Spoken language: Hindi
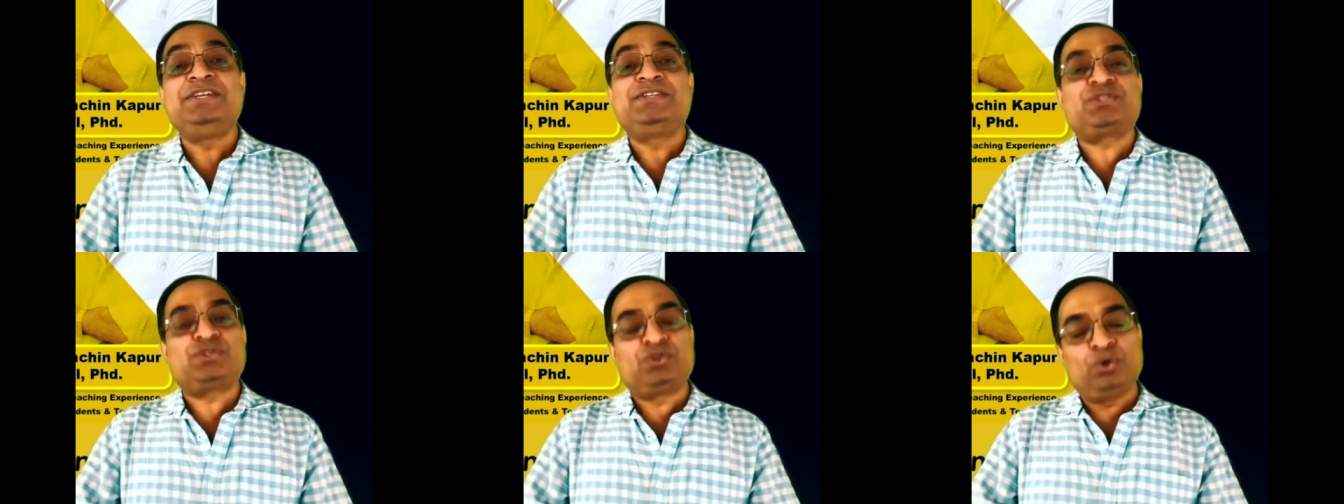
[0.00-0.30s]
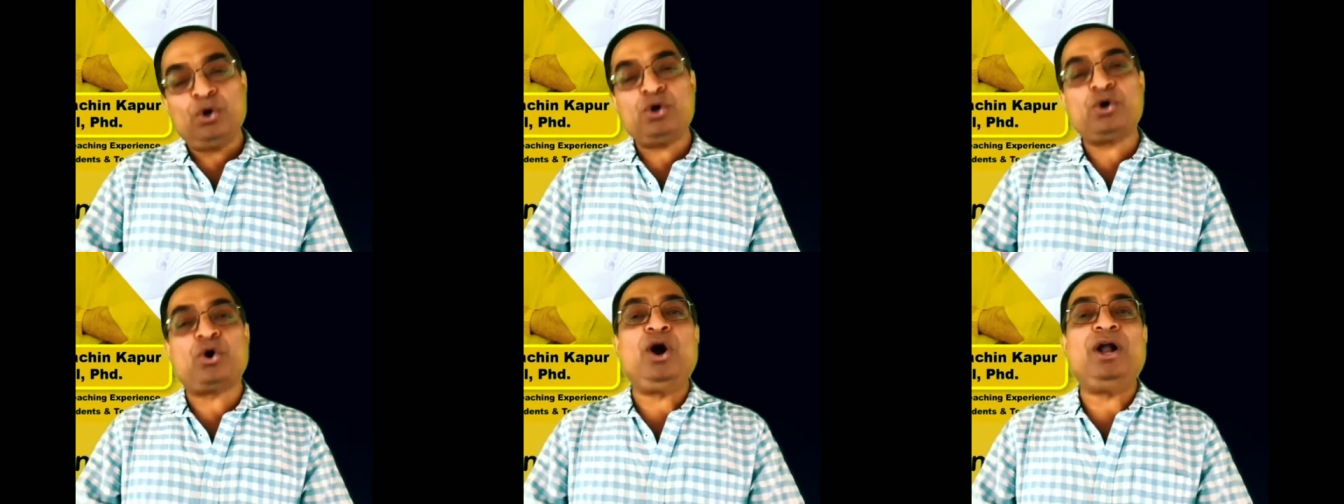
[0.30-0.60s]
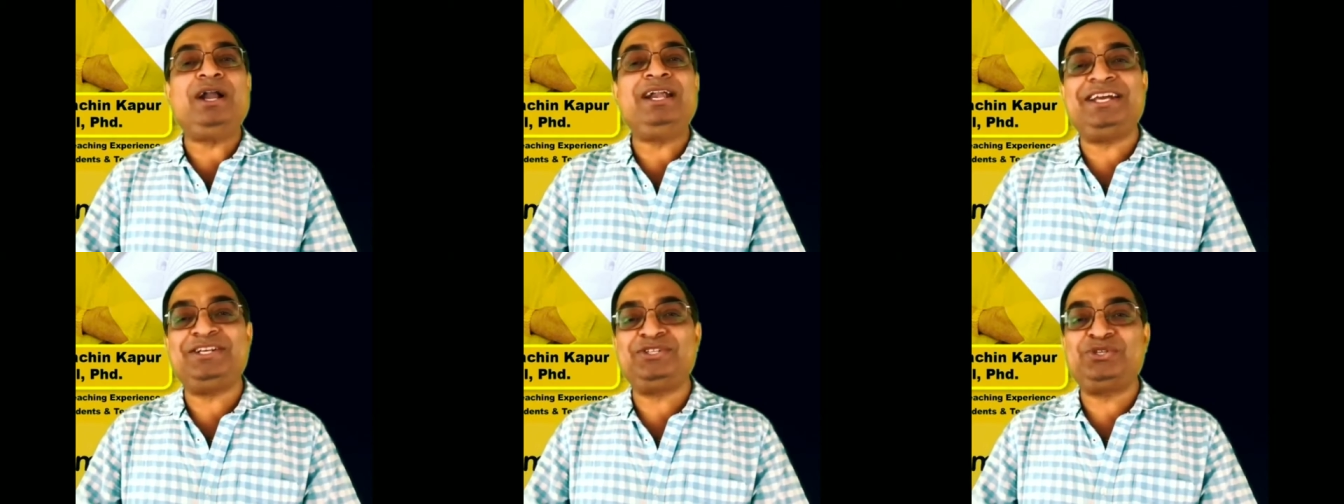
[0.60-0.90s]
सो
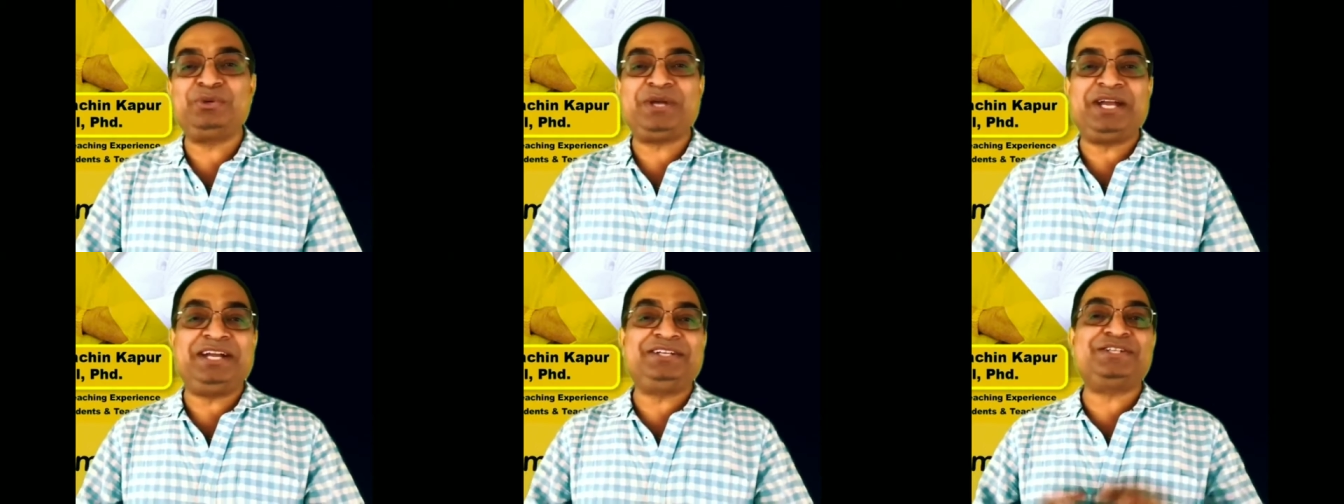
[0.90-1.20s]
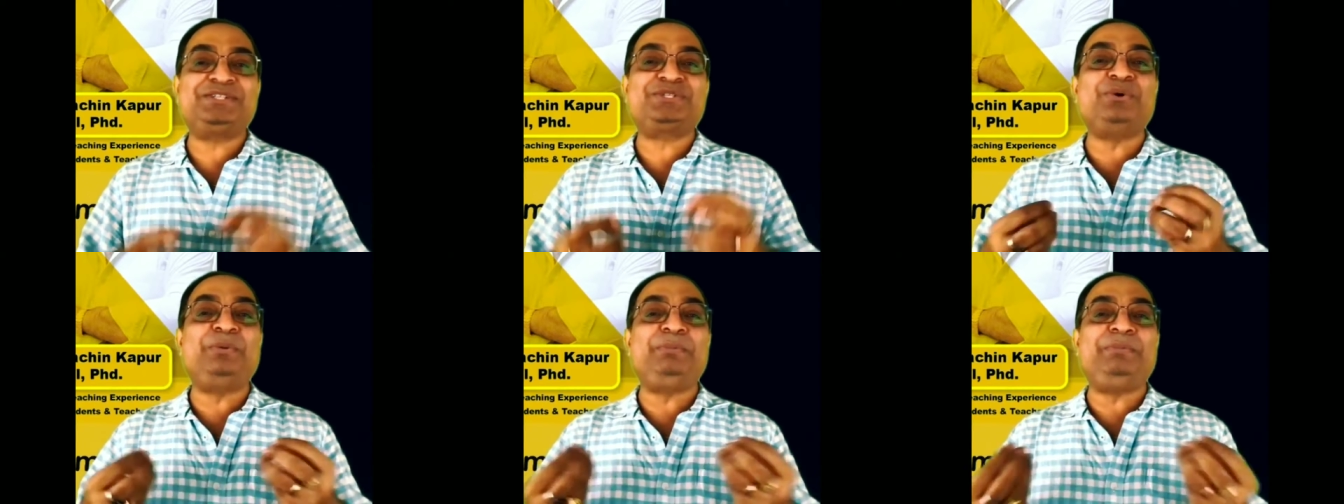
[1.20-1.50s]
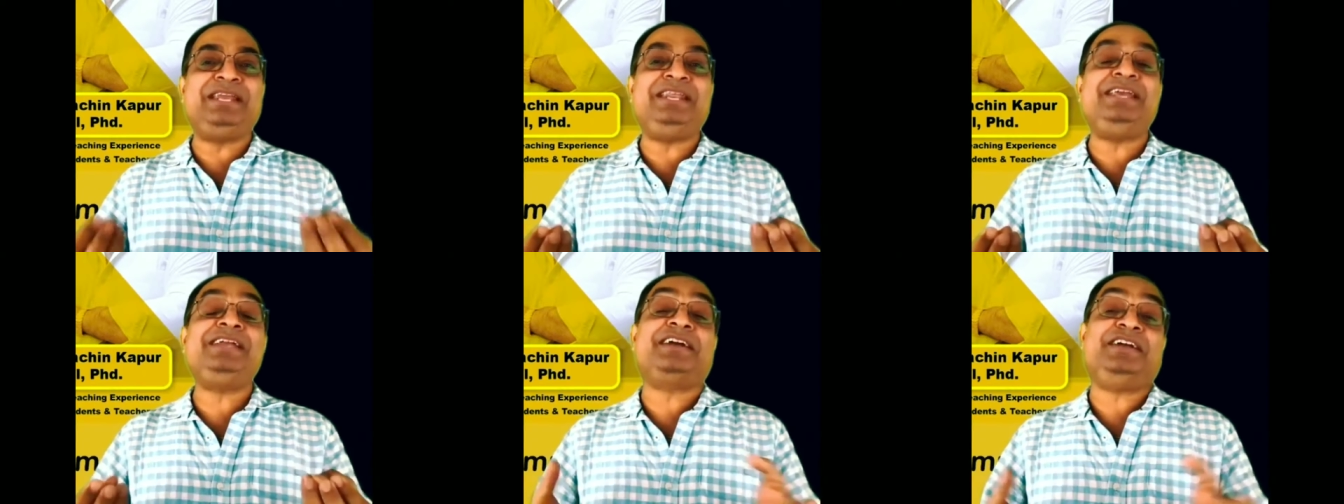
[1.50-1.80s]
कॉल्ड एजुकेटर्स को
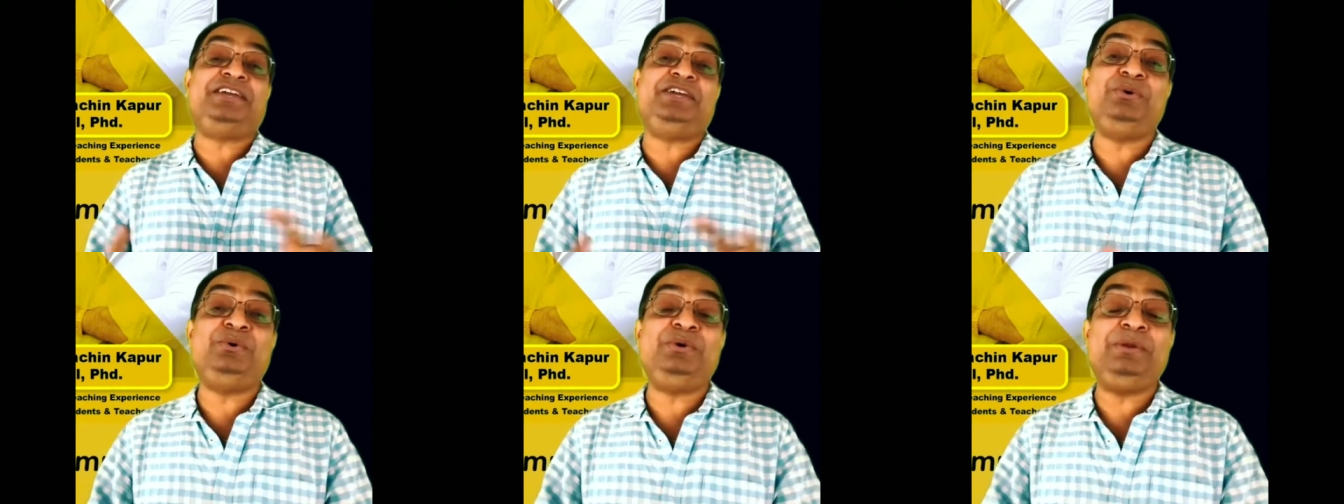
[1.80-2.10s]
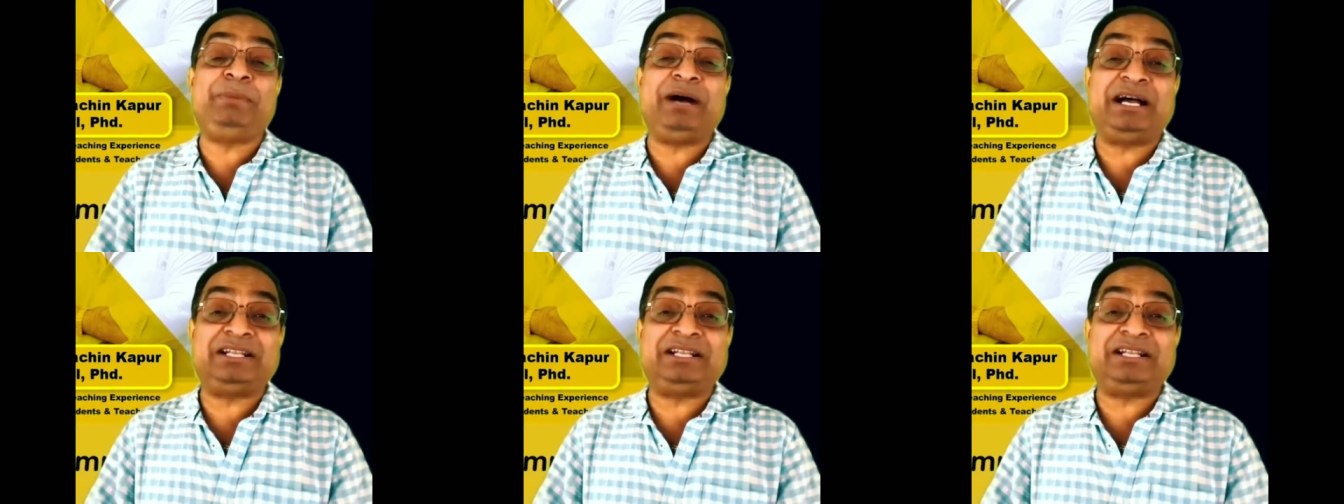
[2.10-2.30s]
मेरी कही हुई